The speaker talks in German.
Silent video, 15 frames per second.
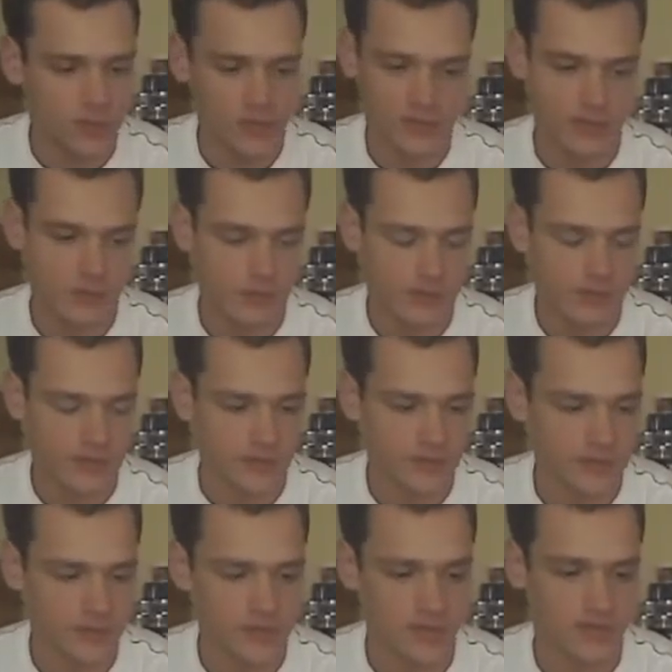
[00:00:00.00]
Es kann aber auch sein, dass
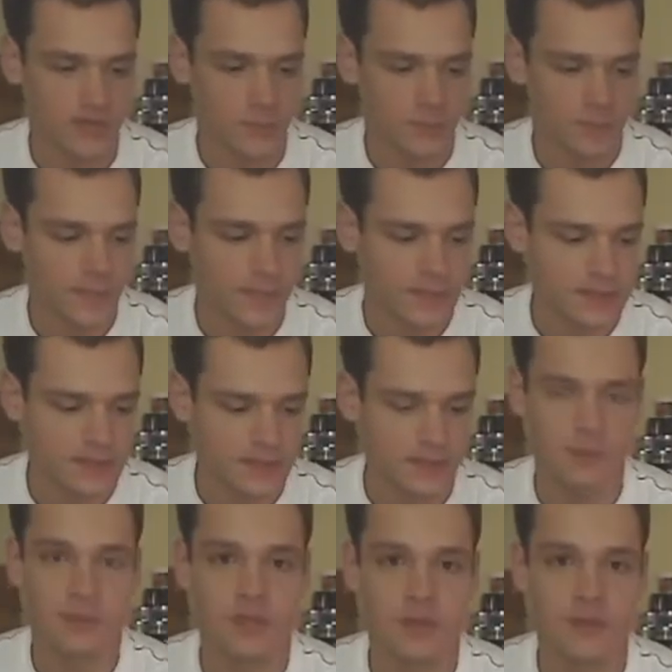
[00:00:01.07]
ich das
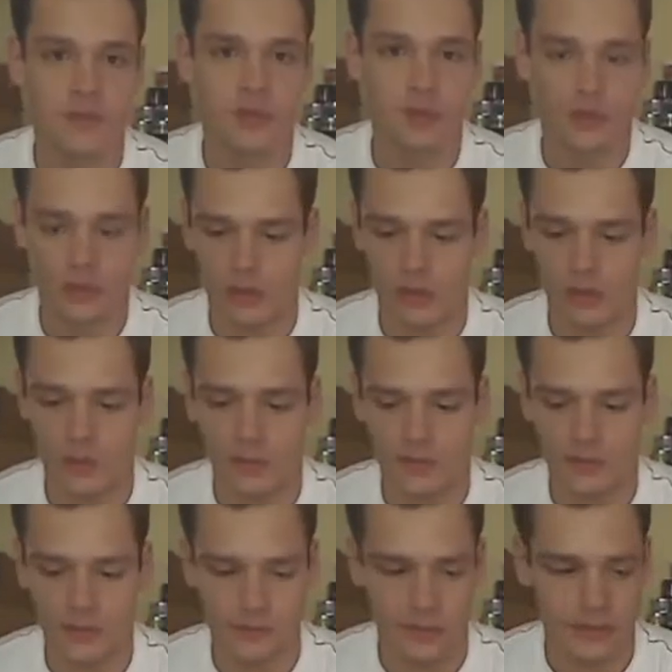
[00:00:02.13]
Setup mit dem Fruchtrauch ein
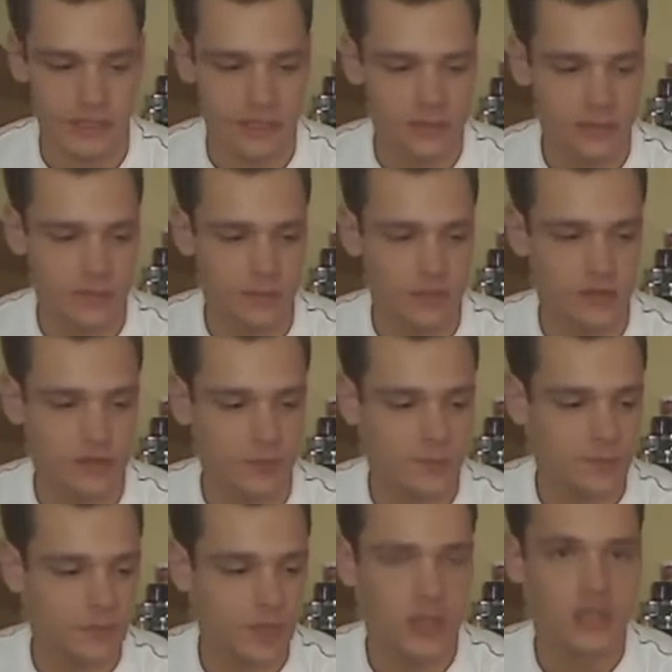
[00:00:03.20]
bisschen verkackt habe oder so.
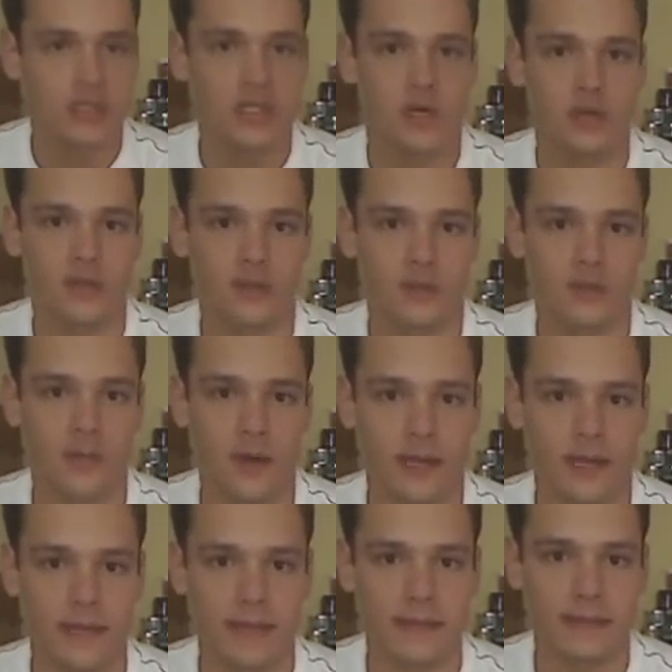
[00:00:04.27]
Ich rauche den zum
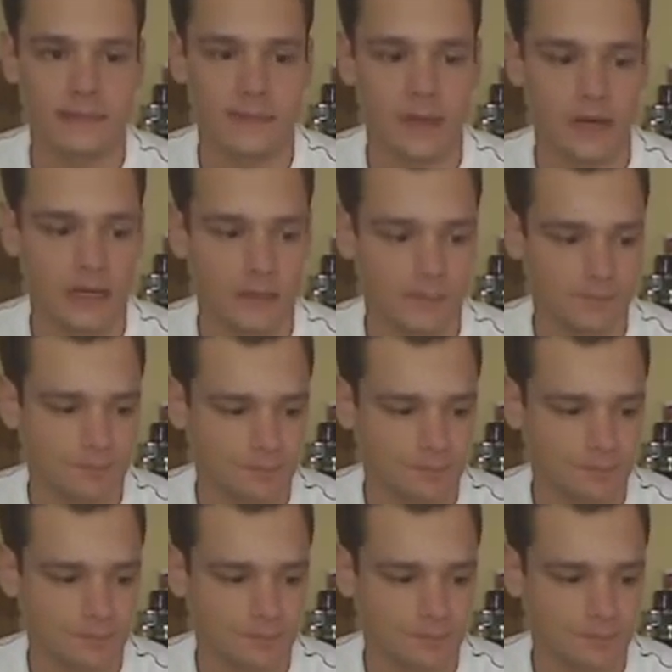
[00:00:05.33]
allerersten Mal.